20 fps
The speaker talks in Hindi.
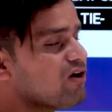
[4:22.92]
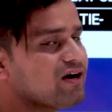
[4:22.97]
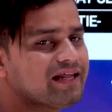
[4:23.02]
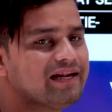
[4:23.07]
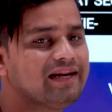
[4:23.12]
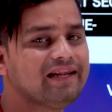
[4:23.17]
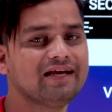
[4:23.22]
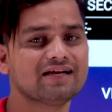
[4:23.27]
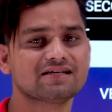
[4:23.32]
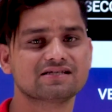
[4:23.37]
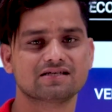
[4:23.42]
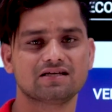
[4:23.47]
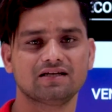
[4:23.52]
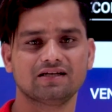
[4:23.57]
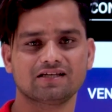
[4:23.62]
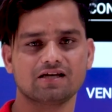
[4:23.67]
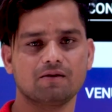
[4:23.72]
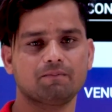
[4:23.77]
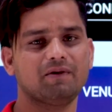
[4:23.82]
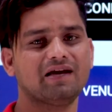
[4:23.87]
ट्वेंटी लीग्स की
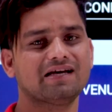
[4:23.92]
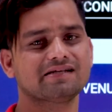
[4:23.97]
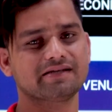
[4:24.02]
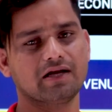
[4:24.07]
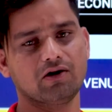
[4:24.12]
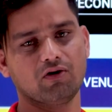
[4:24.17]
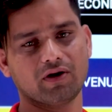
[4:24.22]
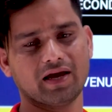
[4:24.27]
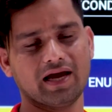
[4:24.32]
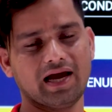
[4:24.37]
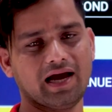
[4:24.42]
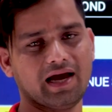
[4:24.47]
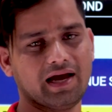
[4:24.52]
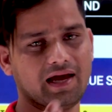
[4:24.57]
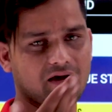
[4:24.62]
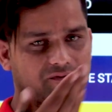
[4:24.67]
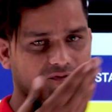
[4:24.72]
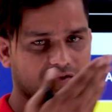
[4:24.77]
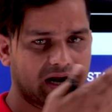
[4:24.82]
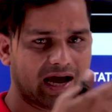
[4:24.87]
जैसे पी हो गया
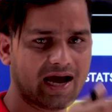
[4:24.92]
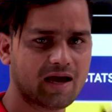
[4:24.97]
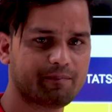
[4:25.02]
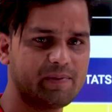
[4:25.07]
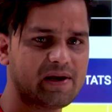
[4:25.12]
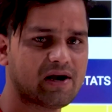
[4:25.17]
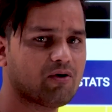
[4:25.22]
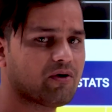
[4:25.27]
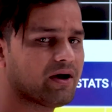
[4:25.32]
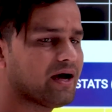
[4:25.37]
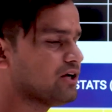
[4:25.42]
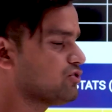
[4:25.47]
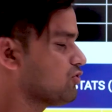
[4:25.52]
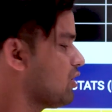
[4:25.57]
या फिर आई हो गया